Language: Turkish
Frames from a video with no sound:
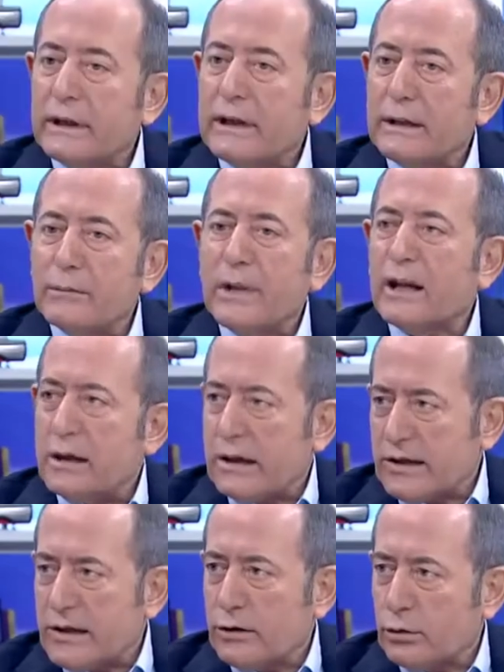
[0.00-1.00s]
kimler
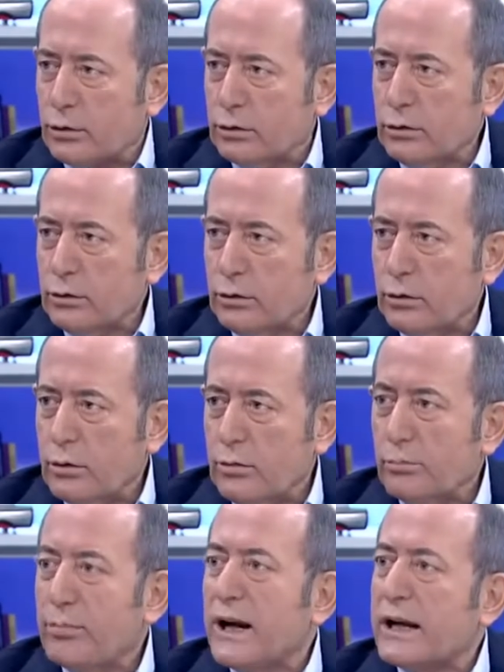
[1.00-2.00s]
arasında olur?
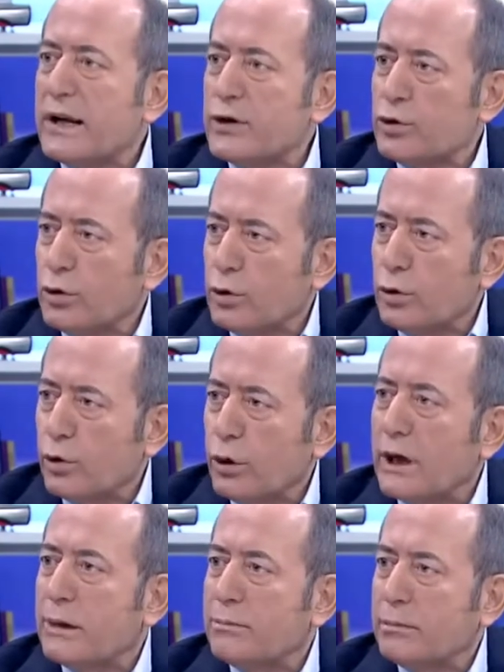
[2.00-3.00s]
Baraj sorunu
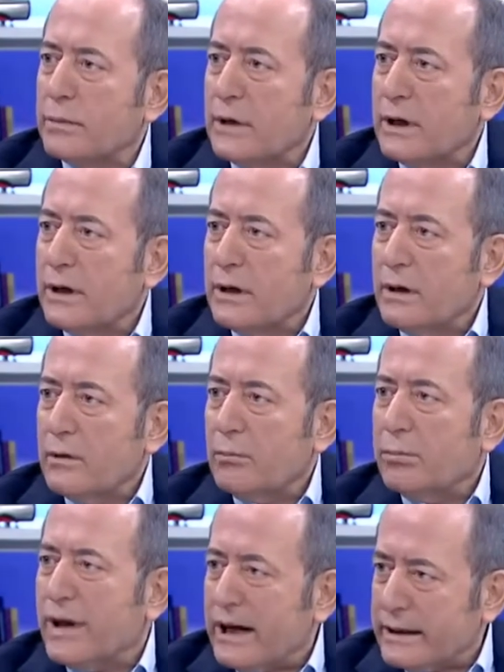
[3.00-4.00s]
olan
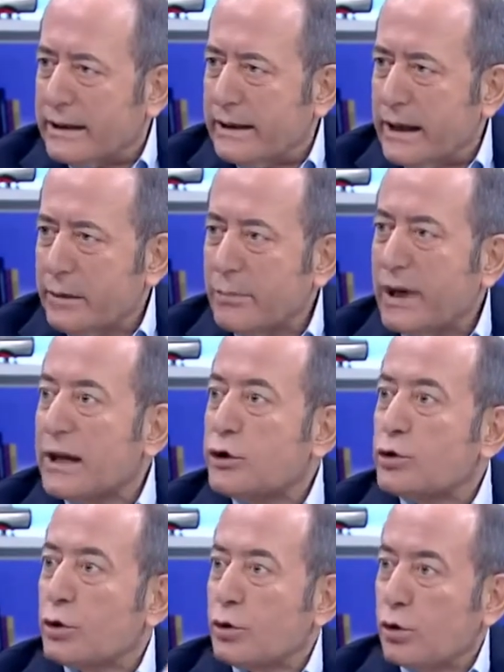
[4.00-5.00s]
partiler baraj
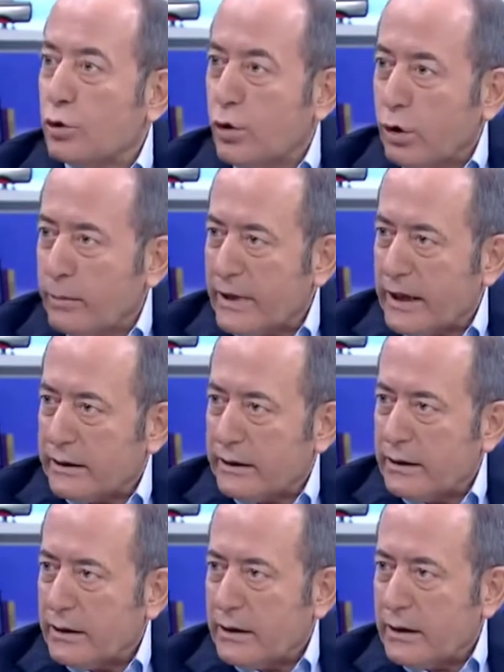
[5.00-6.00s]
sorunu olmayan
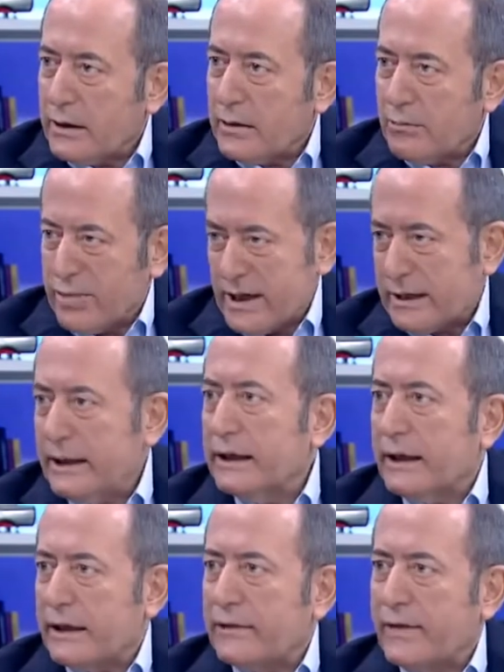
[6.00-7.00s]

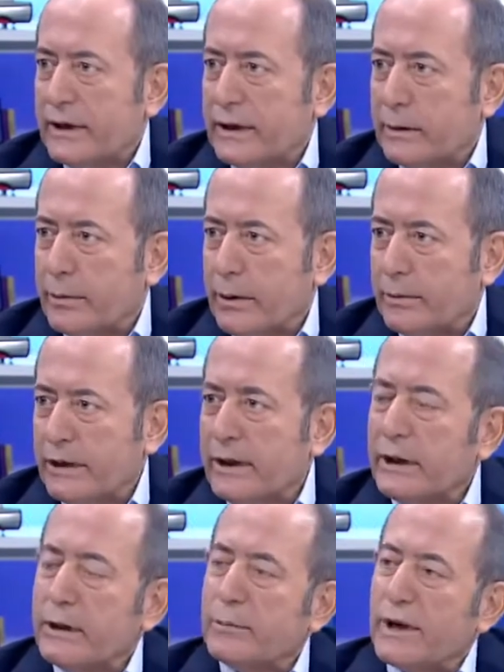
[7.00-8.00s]
partiyle ittifak yapabilir
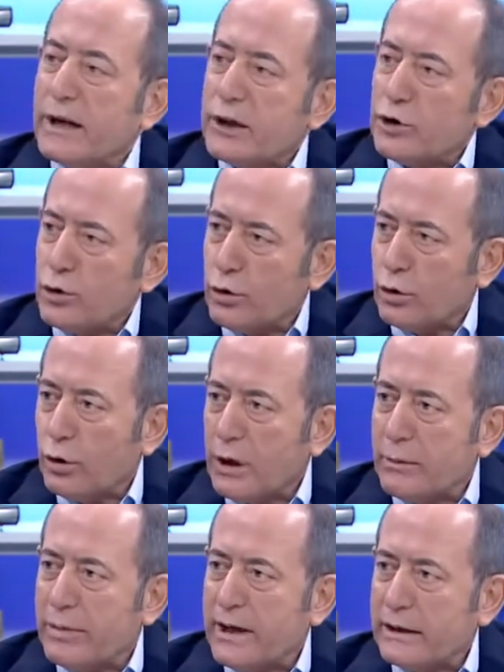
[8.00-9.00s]
ya da baraj sorunu
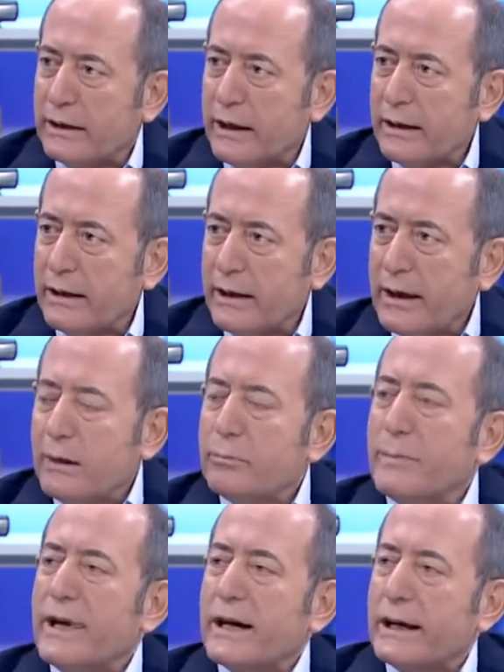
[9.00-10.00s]
olan partiler
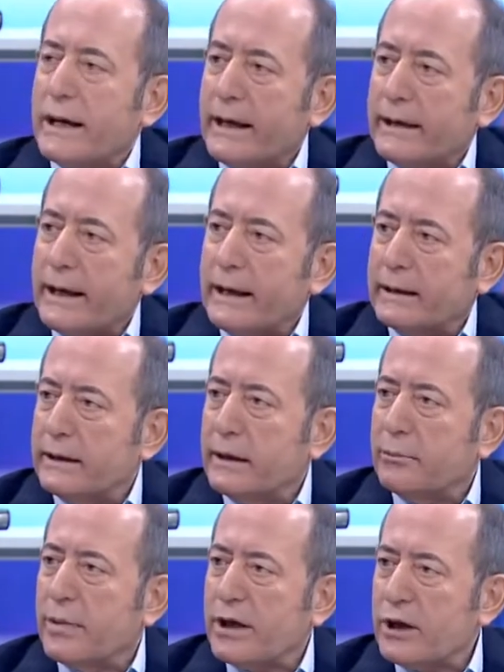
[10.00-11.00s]
bir araya
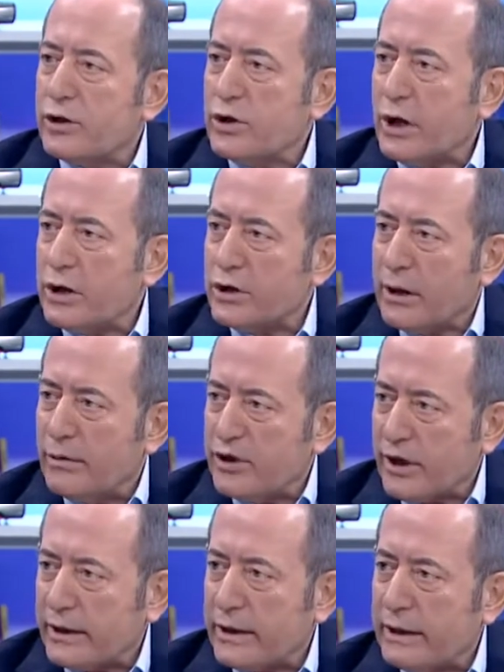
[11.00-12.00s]
geldiğinde barajı
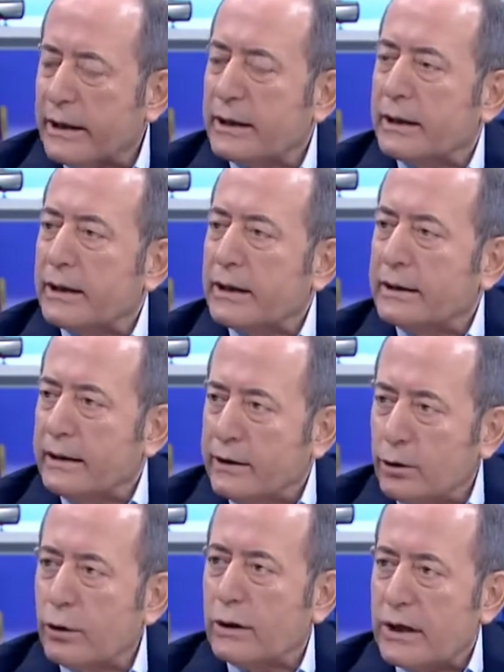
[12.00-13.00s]
aşabileceklerine kanaat
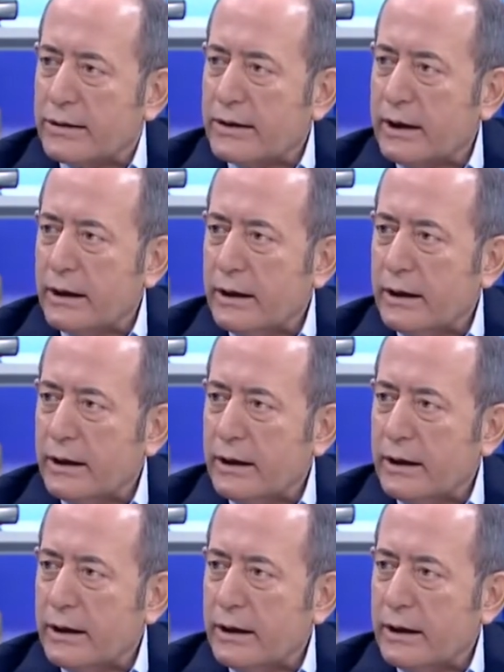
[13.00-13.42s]
getiriyorlarsa